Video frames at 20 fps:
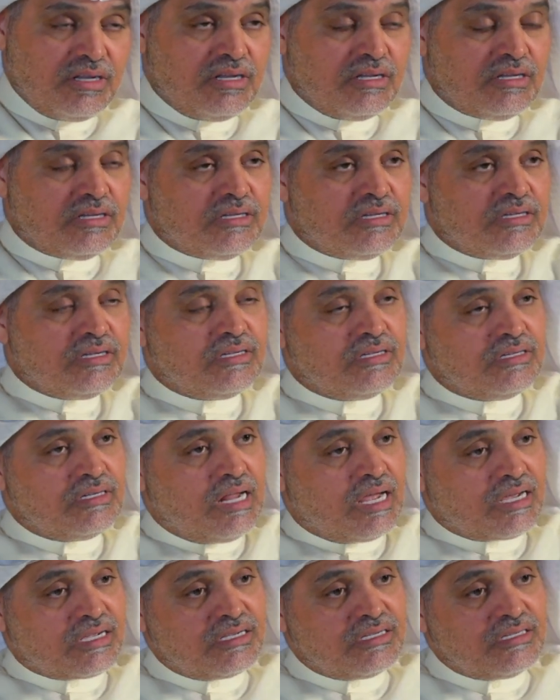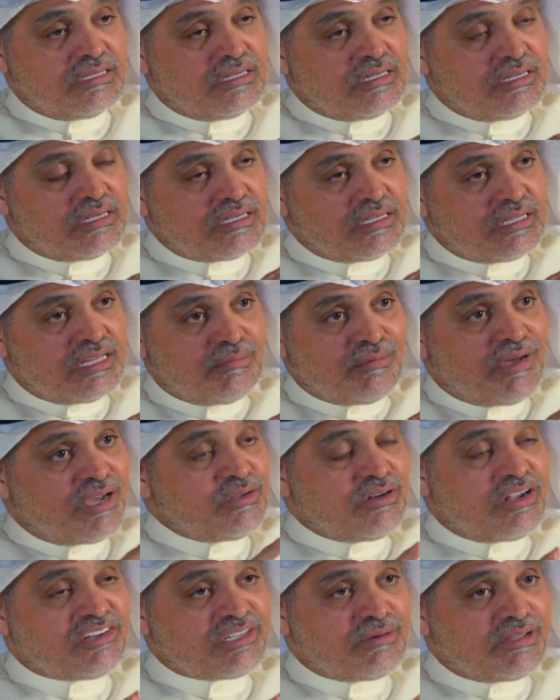آه، لكن اذا ما
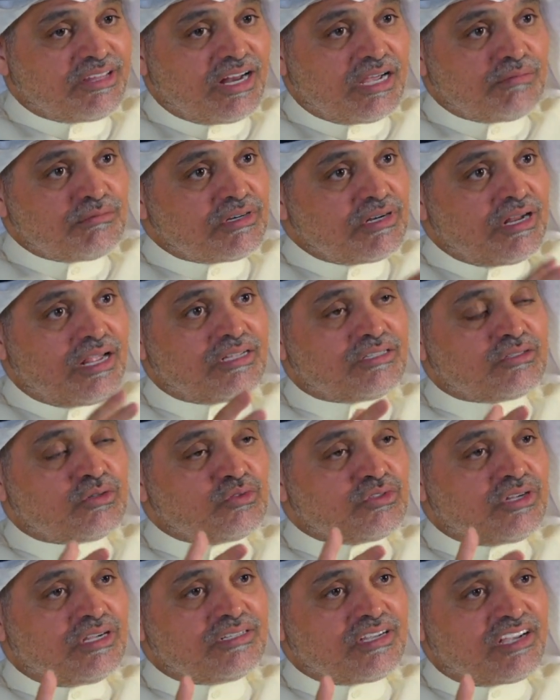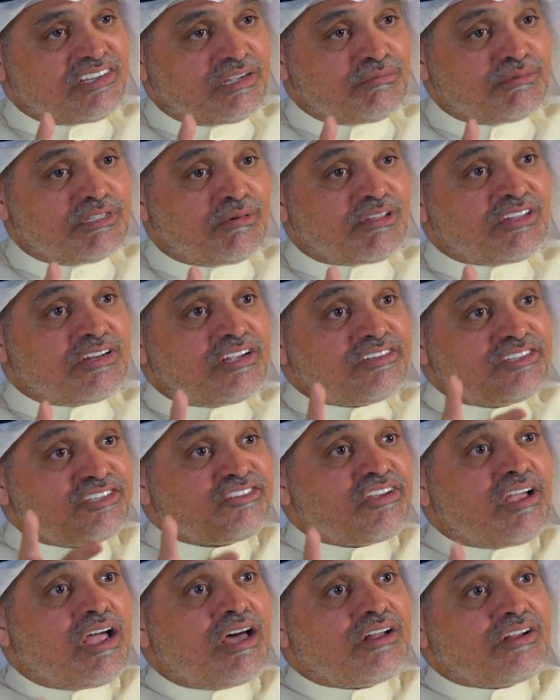يناسب هذا الامر لا تكون انت عندك عصبيه، بعض الناس
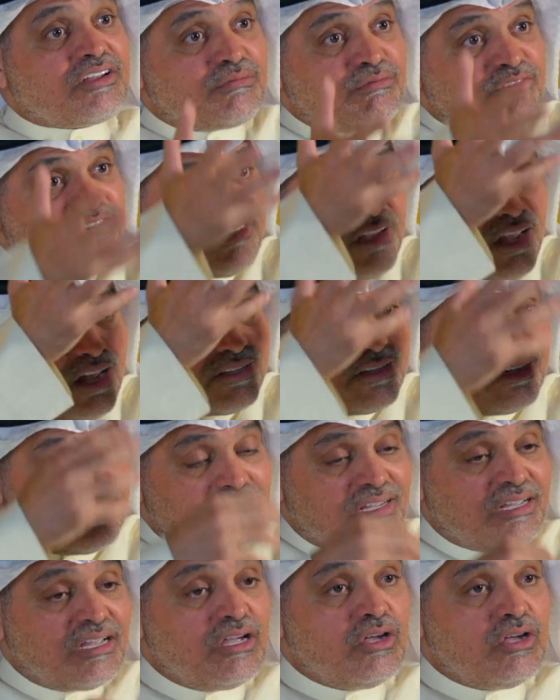يصارخ بزياده